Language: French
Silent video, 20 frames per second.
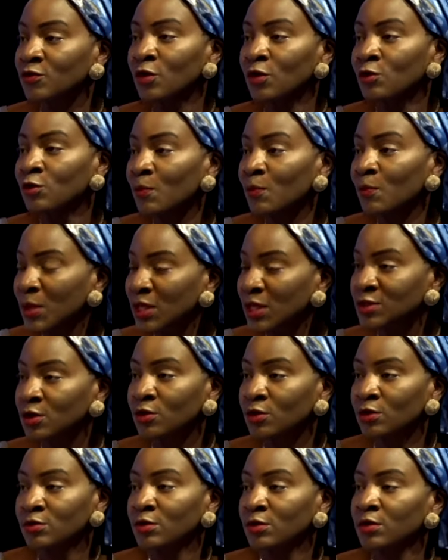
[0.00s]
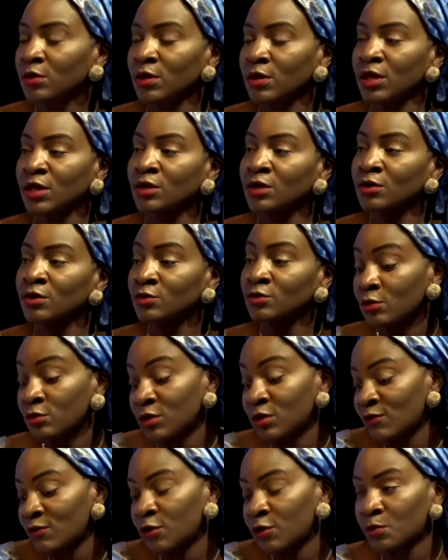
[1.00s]
dans le présent et dans le
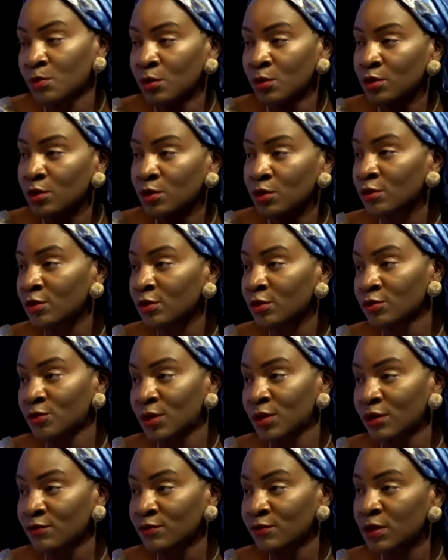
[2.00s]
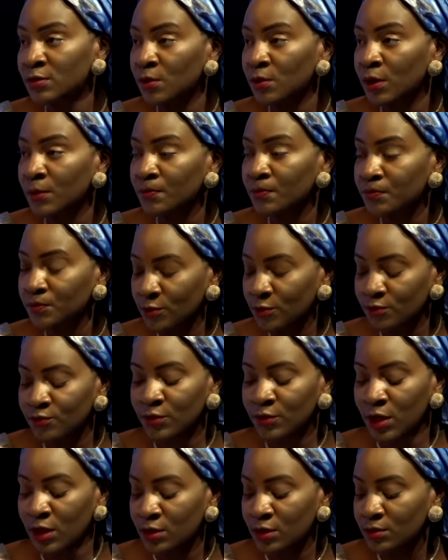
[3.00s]
développement de la ville. Non, bien sûr.
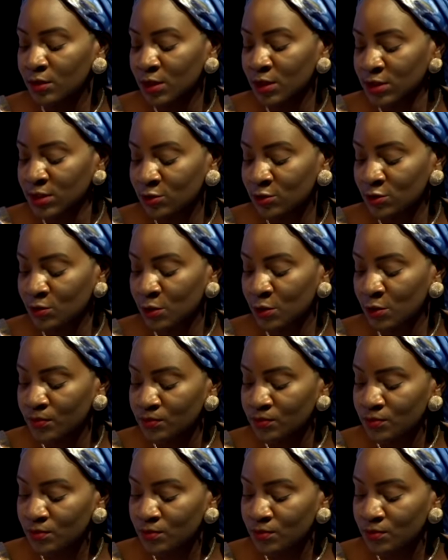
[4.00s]
Voilà, exactement.